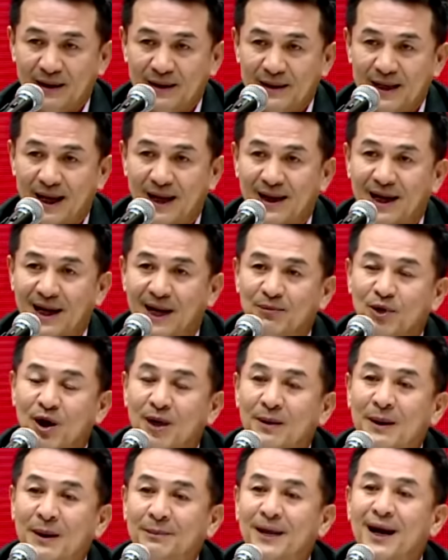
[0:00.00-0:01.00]
จากการมอบ
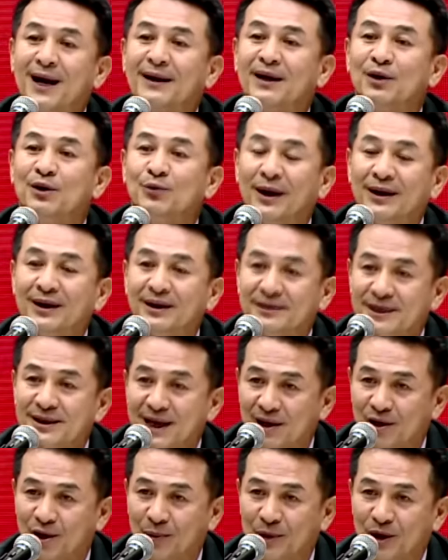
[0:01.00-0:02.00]
อำนาจในวันเลือกตั้
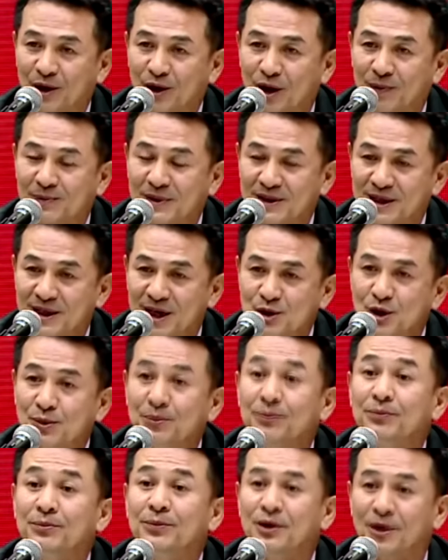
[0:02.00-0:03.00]
งของพี่น้องประชาชน
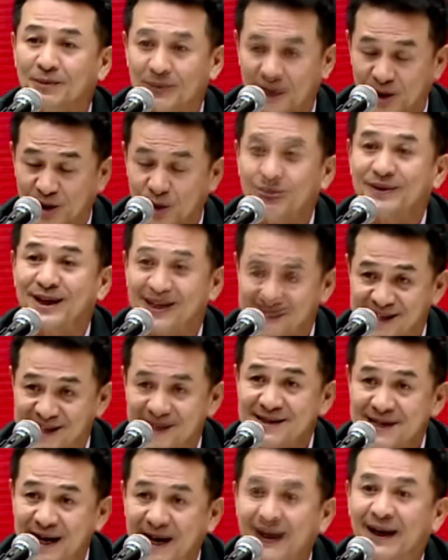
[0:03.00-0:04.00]
พี่น้องประชาชนตัดสิน
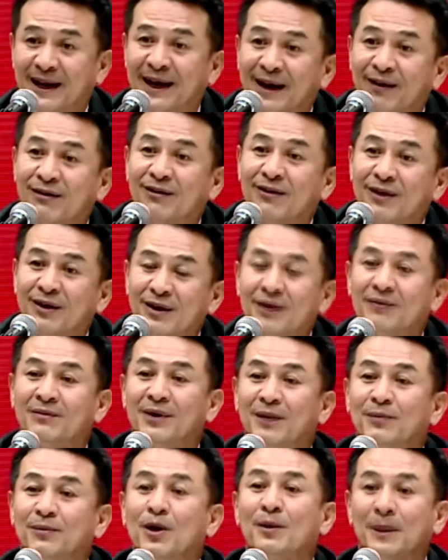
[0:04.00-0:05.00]
ใจแล้ว
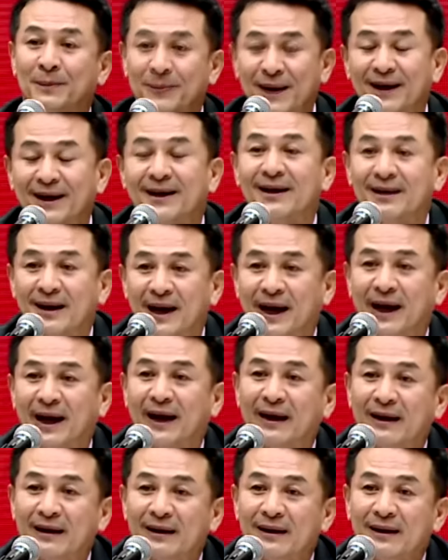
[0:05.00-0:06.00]
ว่ามอบอำนาจให้ใคร
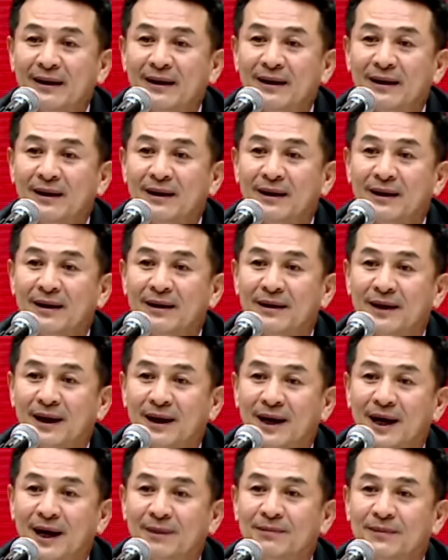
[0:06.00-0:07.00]
นะ
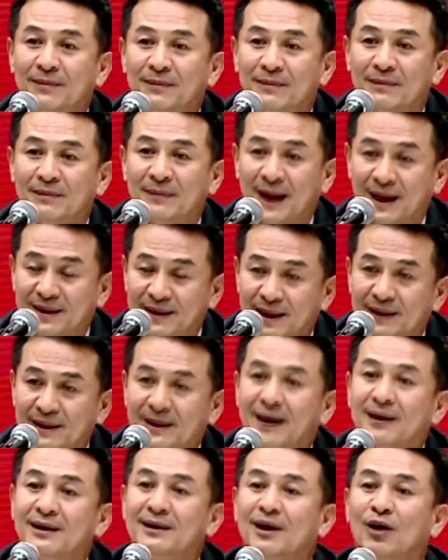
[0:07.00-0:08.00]
ครับหลังจาก
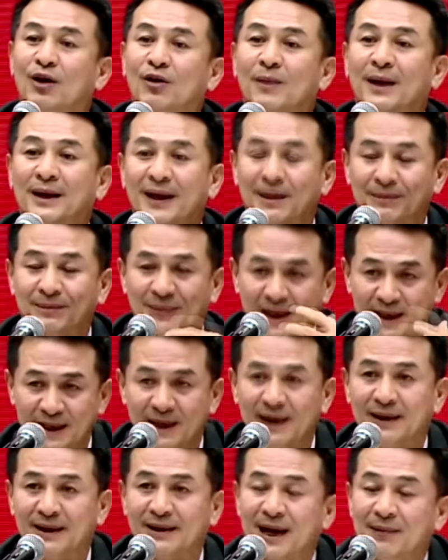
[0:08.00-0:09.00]
นั้นเราก็มาทำหน้า
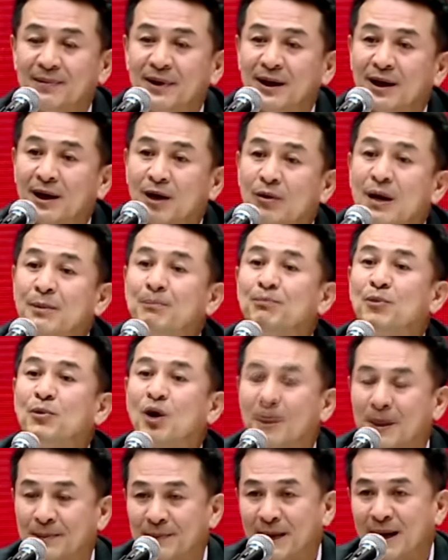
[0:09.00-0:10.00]
ที่ตามที่เขารับมอบ
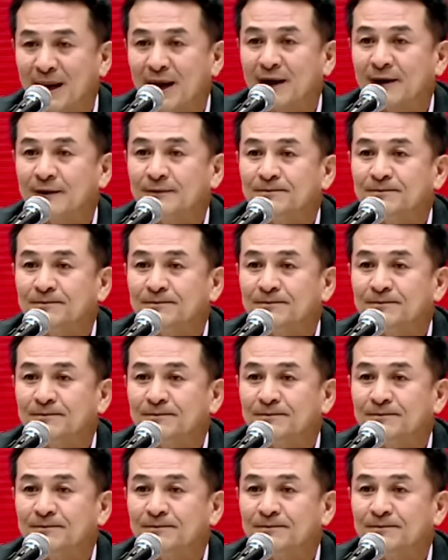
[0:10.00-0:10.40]
อำนาจ